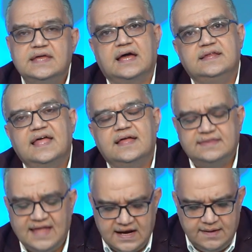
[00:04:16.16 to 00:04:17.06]
يعني ده
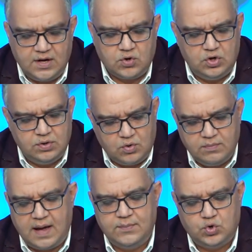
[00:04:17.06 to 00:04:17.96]
تقريبا كل يوم
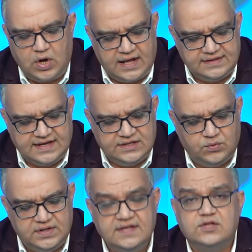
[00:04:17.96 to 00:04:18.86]
جمعه بنروح عند
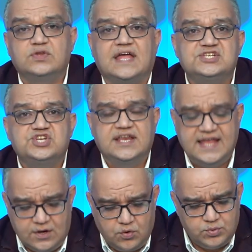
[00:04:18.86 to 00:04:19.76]
جدي وجدتي ونتعشى
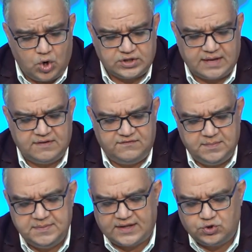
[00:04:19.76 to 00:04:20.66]
هناك وبنقعد كمان في
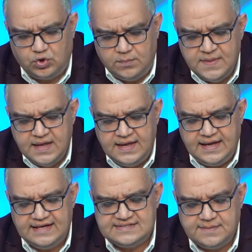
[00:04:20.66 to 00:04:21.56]
البيت عندهم
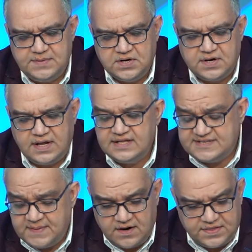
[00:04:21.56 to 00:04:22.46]
it's a bigger
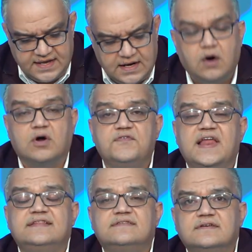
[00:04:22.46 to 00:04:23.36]
it's bigger than our flat